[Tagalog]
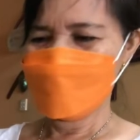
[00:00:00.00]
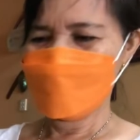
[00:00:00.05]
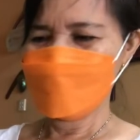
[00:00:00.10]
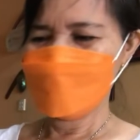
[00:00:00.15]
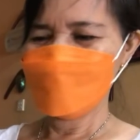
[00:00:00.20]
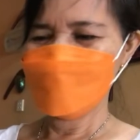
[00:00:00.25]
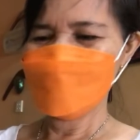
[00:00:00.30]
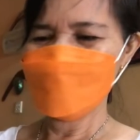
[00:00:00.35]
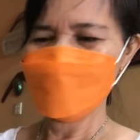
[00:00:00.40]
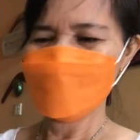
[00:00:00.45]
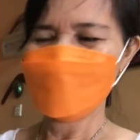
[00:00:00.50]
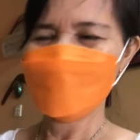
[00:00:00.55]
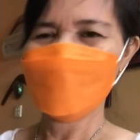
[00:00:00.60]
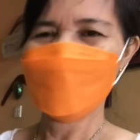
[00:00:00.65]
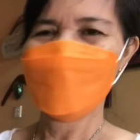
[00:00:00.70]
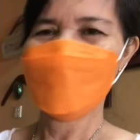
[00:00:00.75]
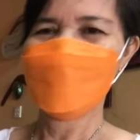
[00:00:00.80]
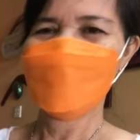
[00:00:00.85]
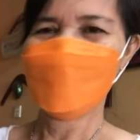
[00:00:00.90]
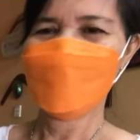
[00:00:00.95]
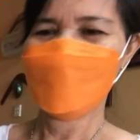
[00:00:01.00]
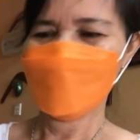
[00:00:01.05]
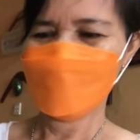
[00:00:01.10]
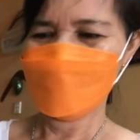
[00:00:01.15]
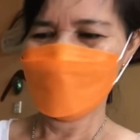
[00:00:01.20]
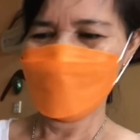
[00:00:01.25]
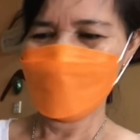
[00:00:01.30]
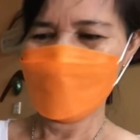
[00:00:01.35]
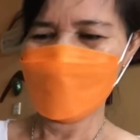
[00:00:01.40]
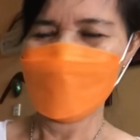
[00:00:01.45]
I'm so happy
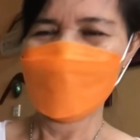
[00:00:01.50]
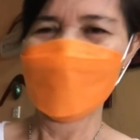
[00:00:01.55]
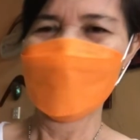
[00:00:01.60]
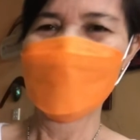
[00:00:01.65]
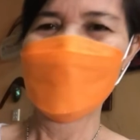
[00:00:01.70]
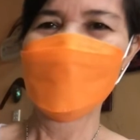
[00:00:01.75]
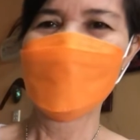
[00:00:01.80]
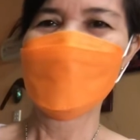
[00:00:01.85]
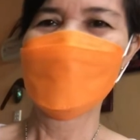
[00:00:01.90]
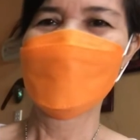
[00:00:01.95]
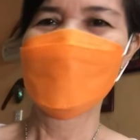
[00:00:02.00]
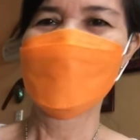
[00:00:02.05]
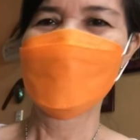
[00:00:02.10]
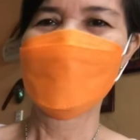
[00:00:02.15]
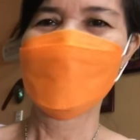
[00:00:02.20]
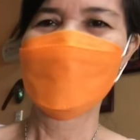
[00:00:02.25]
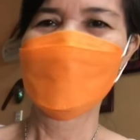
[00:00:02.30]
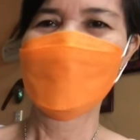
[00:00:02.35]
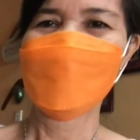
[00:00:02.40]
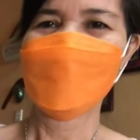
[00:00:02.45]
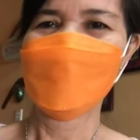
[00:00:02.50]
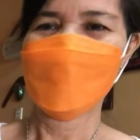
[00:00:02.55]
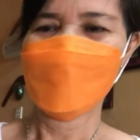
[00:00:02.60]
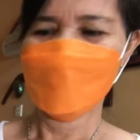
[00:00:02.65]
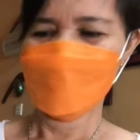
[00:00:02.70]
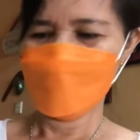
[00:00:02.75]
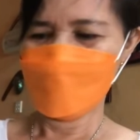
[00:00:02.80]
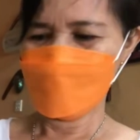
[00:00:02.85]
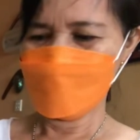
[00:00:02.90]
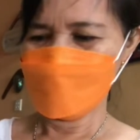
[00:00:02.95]
talaga.
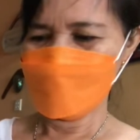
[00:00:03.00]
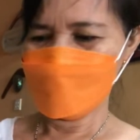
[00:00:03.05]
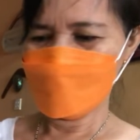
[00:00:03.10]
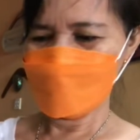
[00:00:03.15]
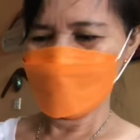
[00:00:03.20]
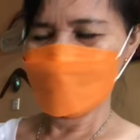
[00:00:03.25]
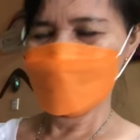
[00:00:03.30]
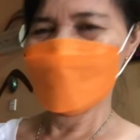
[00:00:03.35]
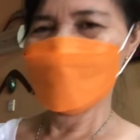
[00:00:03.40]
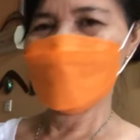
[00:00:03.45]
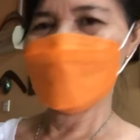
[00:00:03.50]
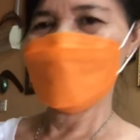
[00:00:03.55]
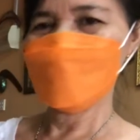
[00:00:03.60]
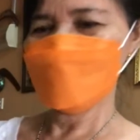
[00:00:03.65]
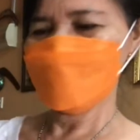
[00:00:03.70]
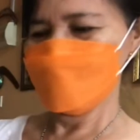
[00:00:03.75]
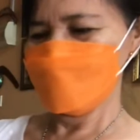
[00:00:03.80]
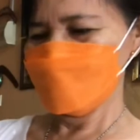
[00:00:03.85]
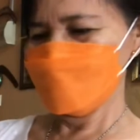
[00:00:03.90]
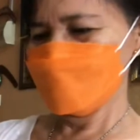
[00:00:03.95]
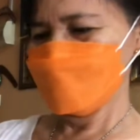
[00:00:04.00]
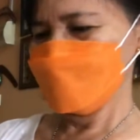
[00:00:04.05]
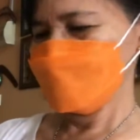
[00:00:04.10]
Kay anak ko, Apo.